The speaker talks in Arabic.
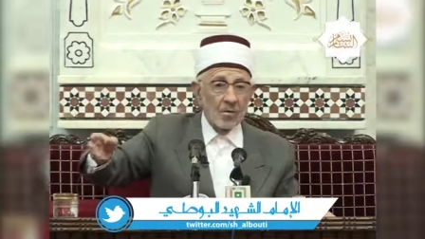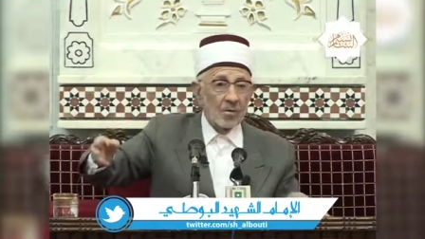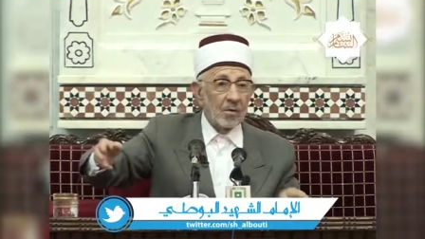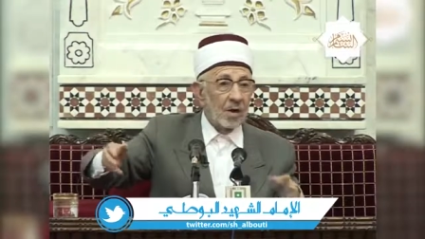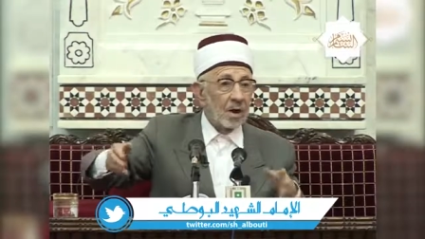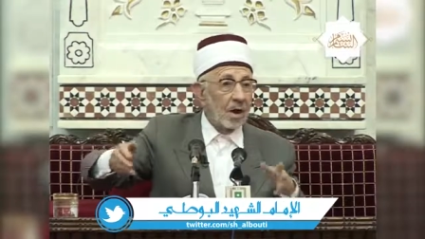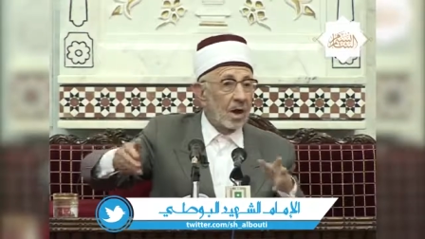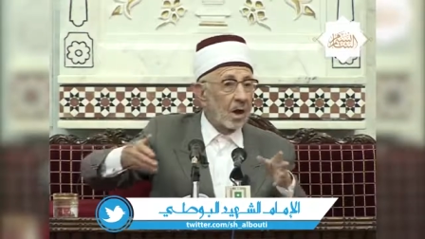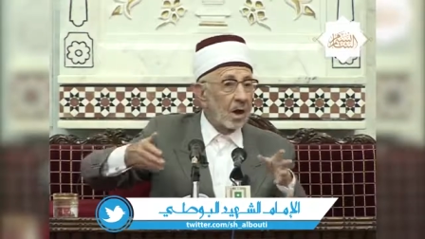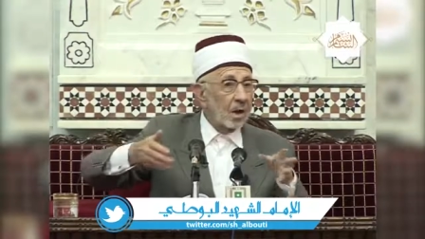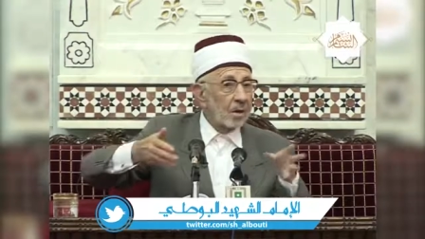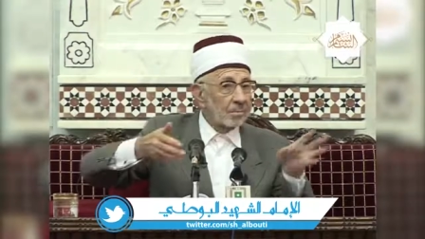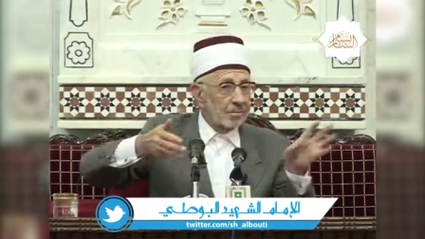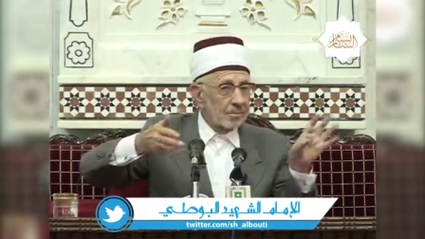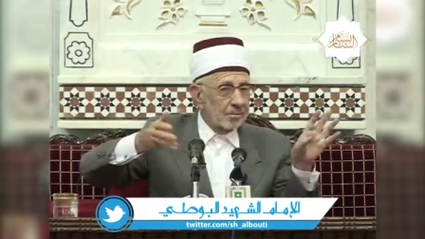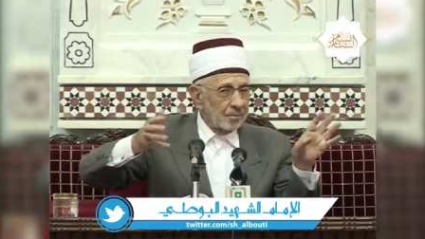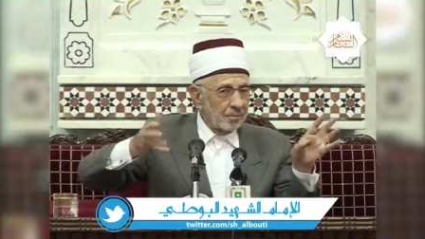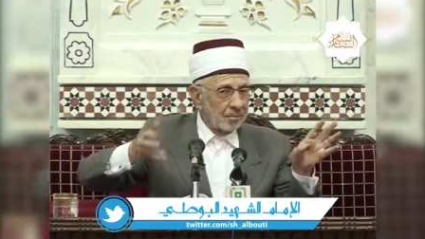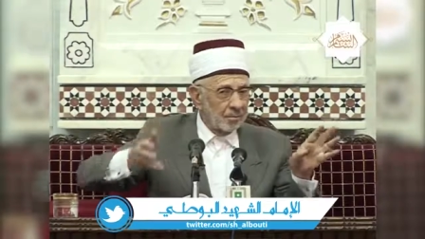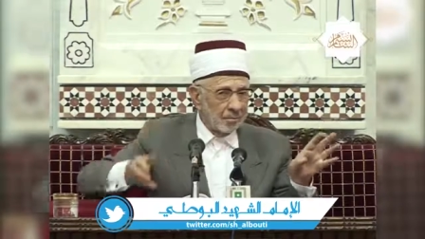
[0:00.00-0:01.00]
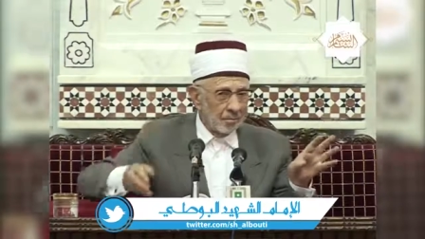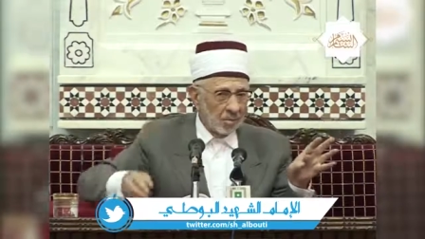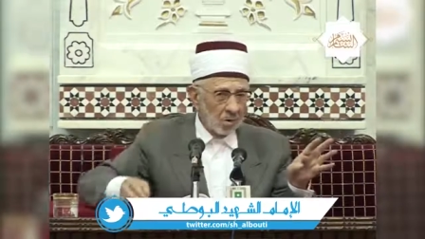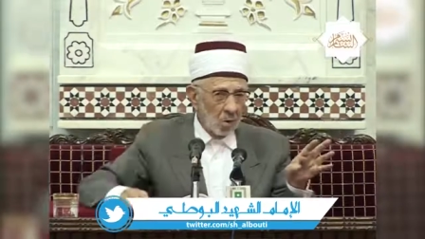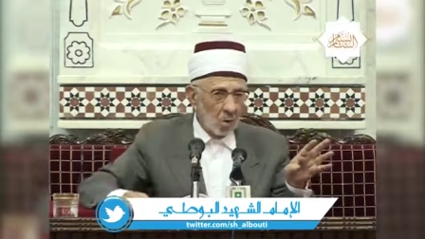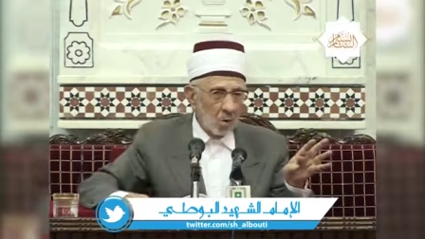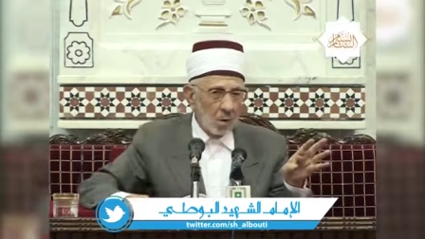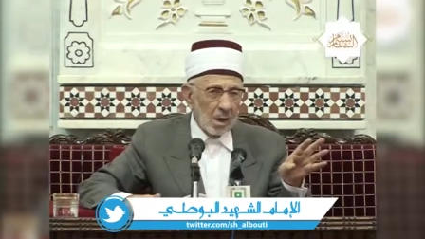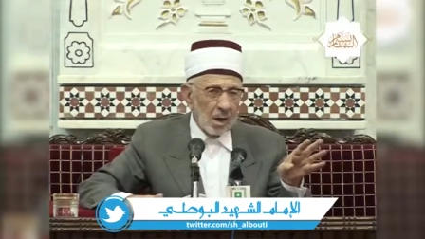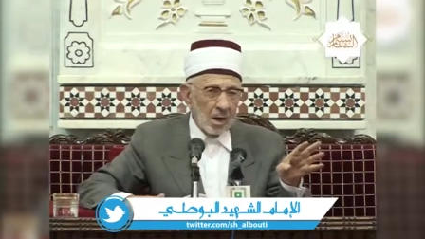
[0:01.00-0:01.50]
فيها
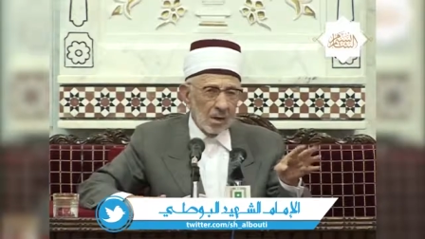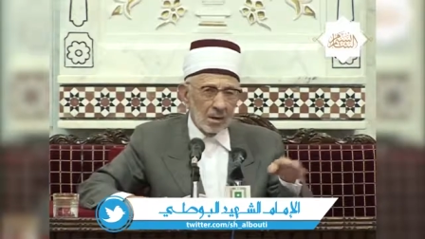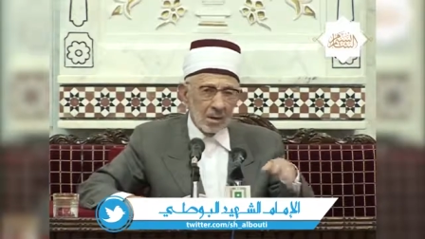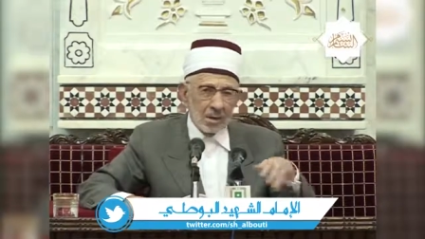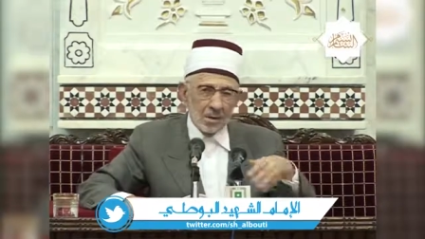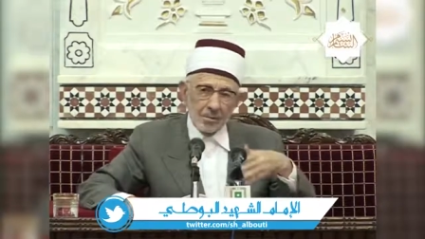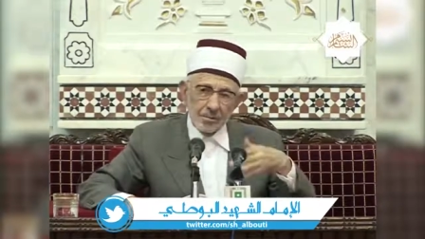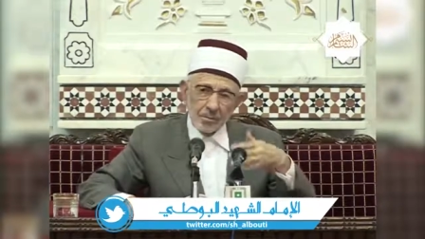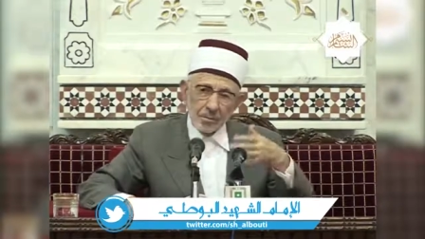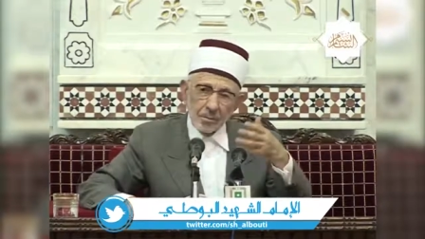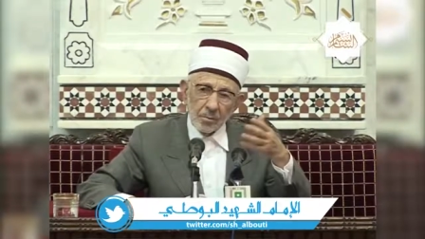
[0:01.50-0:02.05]
أناس